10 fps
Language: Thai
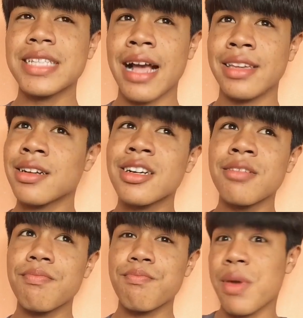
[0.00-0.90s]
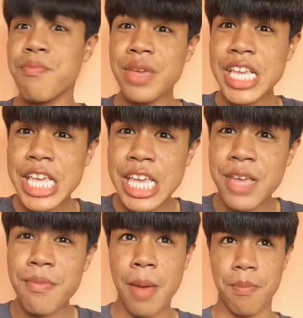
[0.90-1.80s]
ภาษาอังกฤษก็คือเบบี
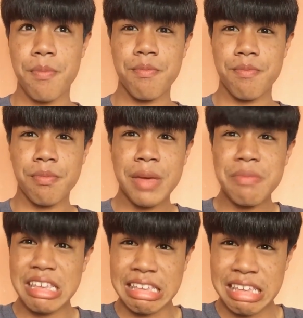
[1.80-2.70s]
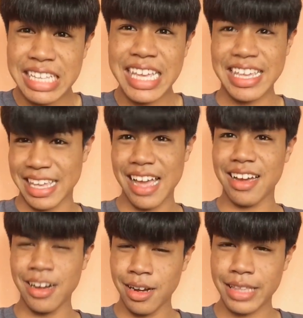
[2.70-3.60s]
แบบเบบีอะไรอย่างเงี้ย
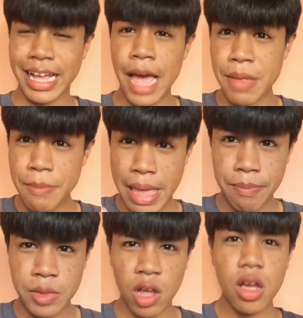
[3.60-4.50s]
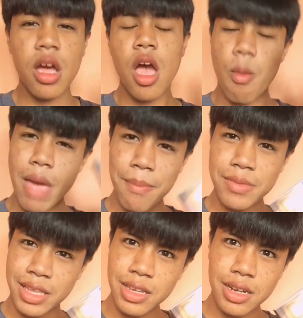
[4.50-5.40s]
เออแต่กลายเป็นเบฟเนาะเบฟ
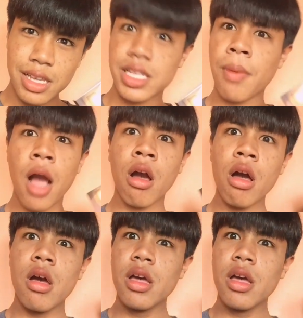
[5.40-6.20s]
อย่าดื้ออีกสักพักก็